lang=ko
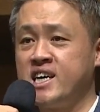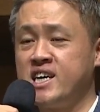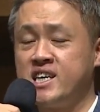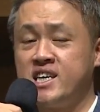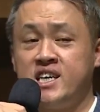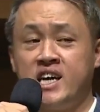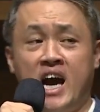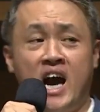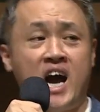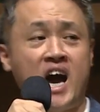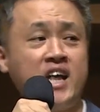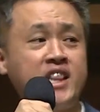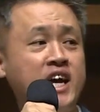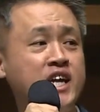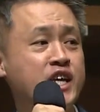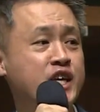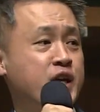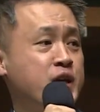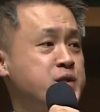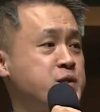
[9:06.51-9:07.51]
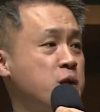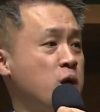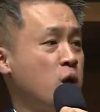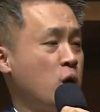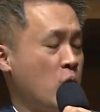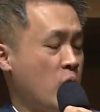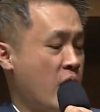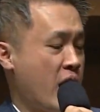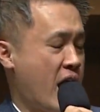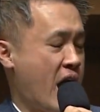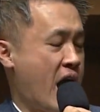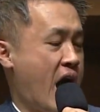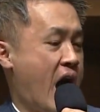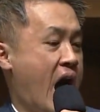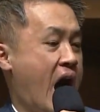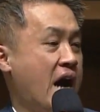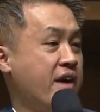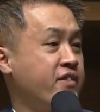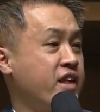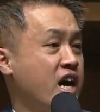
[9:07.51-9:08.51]
이 하나님께서
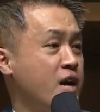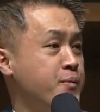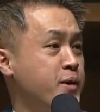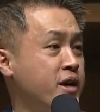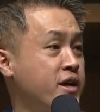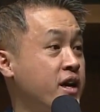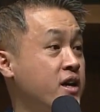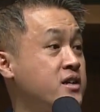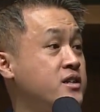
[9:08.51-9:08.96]
아담에게